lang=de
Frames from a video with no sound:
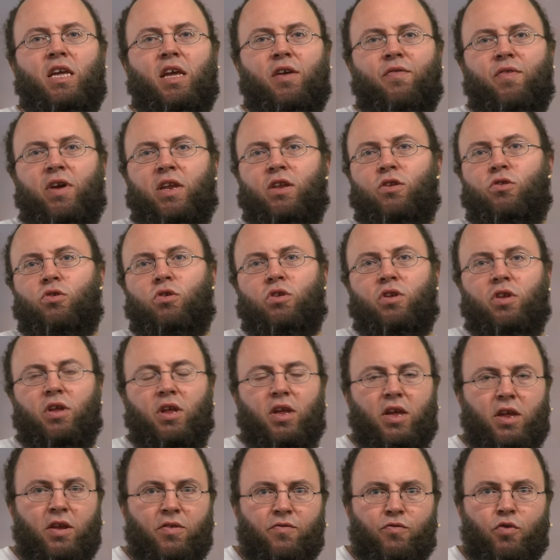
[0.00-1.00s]
ihr werdet dort
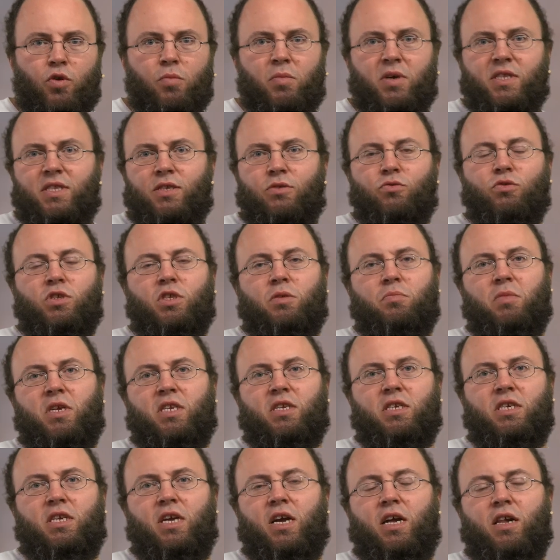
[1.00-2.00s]

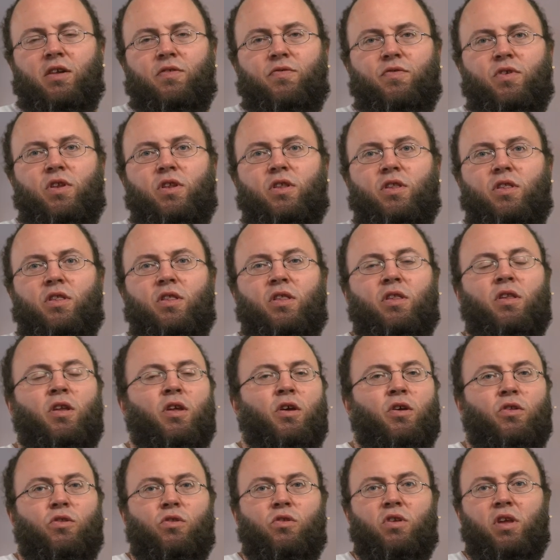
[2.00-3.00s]
Informationsmaterial finden
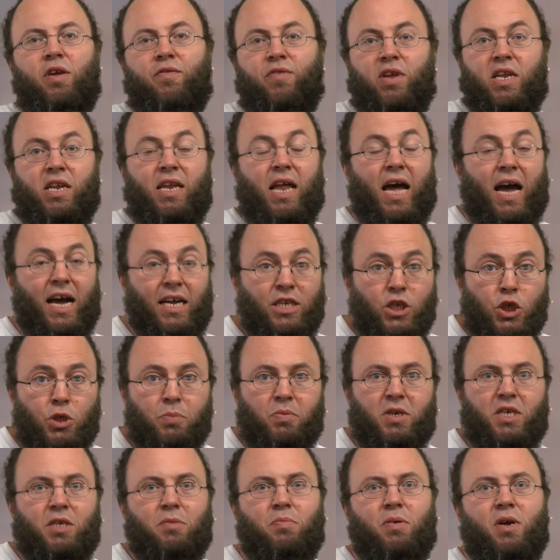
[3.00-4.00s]
Ihr werdet
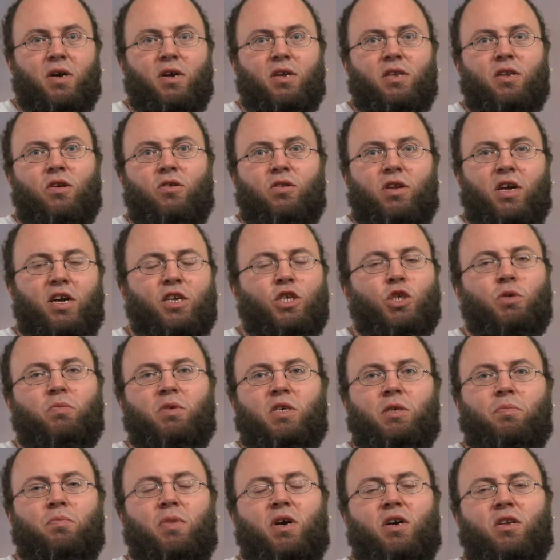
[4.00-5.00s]
Ansprechpartner und
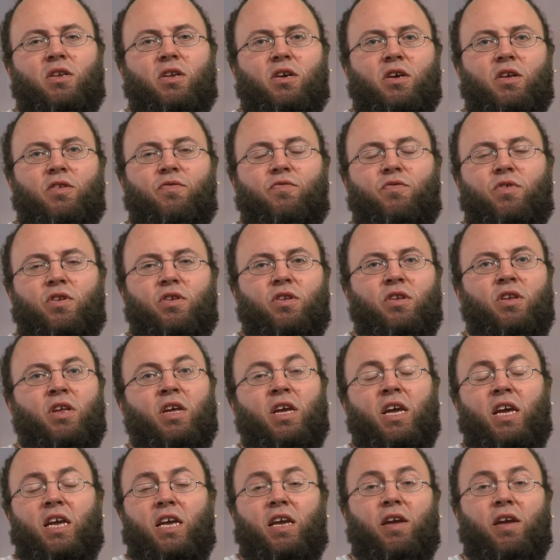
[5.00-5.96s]
Ansprechpartnerinnen finden.